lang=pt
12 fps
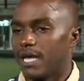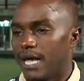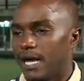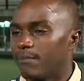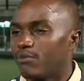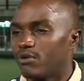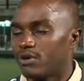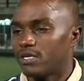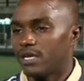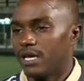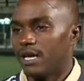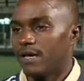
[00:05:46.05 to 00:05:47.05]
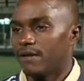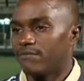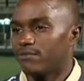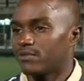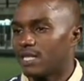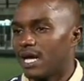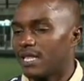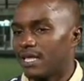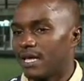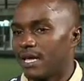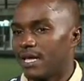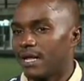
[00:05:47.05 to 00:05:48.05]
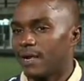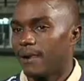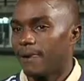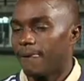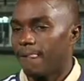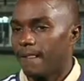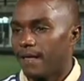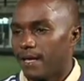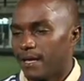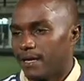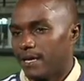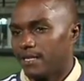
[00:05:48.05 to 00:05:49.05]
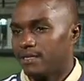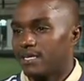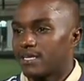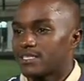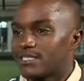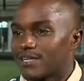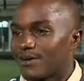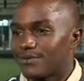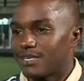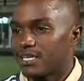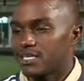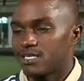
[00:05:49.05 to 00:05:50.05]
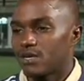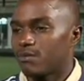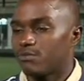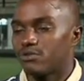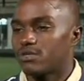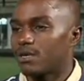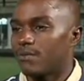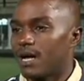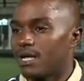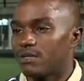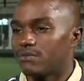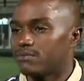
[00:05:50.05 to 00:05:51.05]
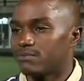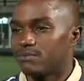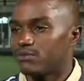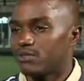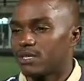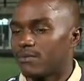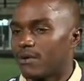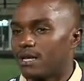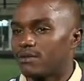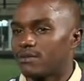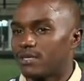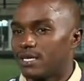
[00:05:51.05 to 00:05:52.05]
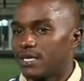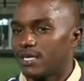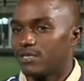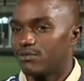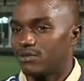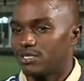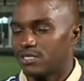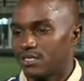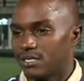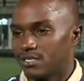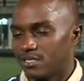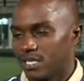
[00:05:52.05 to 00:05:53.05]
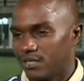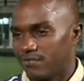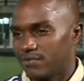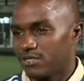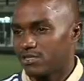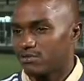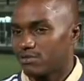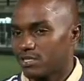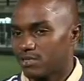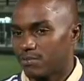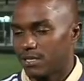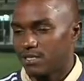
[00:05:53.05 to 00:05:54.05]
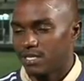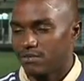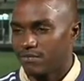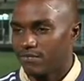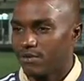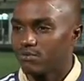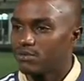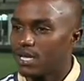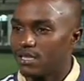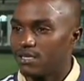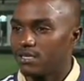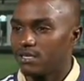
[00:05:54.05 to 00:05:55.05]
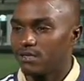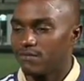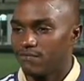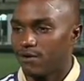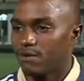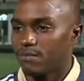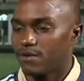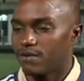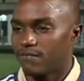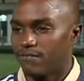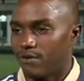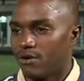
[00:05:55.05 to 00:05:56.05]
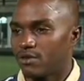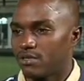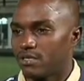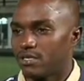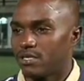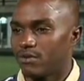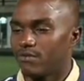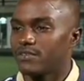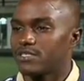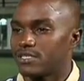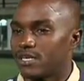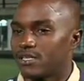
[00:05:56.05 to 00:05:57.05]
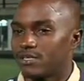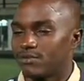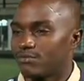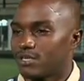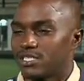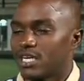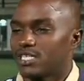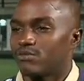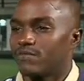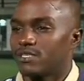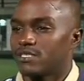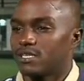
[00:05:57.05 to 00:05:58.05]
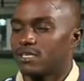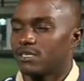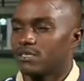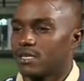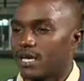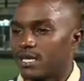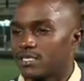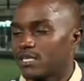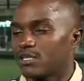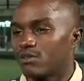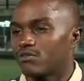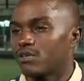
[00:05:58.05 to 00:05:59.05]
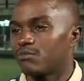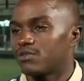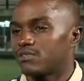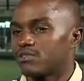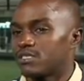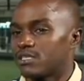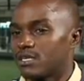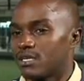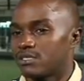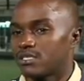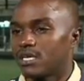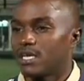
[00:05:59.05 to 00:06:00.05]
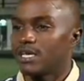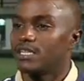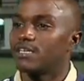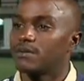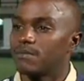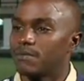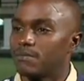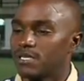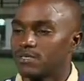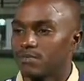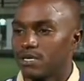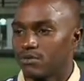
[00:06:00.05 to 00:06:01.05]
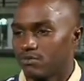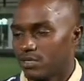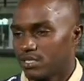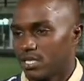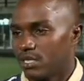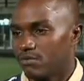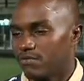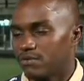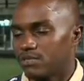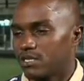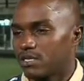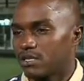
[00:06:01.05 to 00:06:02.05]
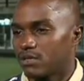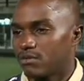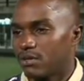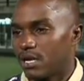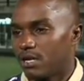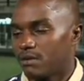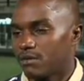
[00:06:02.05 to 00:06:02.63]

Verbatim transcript: É amor, é vontade, é, é dedicação, dedicação, muito trabalho, muito trabalho e tu tens certeza que estás a fazer as coisas bem, que estás a viver o dia a dia de forma forte e convincente, não deixares dúvidas daquilo que queres. É aquilo que eu digo muitas vezes a eles e digo a mim mesmo: é não deixar dúvidas daquilo que eu quero.